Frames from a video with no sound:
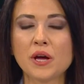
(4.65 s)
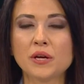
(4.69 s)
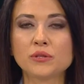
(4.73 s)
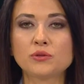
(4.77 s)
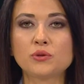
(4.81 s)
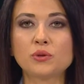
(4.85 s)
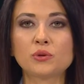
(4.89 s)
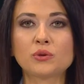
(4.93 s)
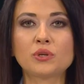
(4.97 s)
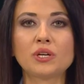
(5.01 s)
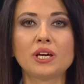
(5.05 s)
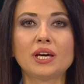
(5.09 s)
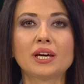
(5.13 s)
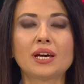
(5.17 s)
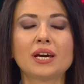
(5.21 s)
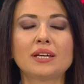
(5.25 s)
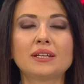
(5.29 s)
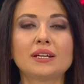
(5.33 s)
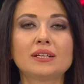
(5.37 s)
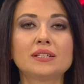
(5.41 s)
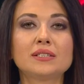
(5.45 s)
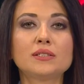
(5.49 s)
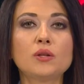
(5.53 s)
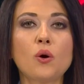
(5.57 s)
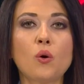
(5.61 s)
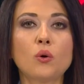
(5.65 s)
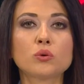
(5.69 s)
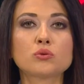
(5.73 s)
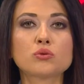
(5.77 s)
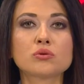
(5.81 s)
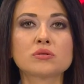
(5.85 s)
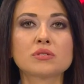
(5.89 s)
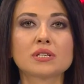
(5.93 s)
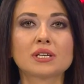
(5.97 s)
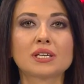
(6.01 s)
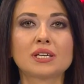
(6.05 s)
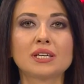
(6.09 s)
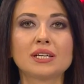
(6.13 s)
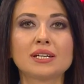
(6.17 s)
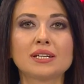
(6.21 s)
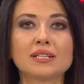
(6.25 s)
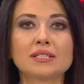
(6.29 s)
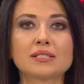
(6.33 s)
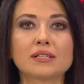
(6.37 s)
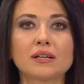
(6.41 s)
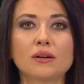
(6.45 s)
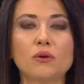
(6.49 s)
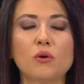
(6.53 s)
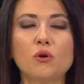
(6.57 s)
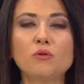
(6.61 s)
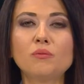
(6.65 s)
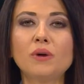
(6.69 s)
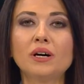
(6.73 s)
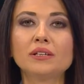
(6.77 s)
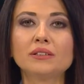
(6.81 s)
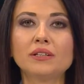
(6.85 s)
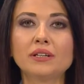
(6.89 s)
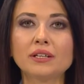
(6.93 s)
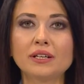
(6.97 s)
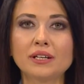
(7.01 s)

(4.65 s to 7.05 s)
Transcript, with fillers: Türkiye genelinde 32 ilde ormanlara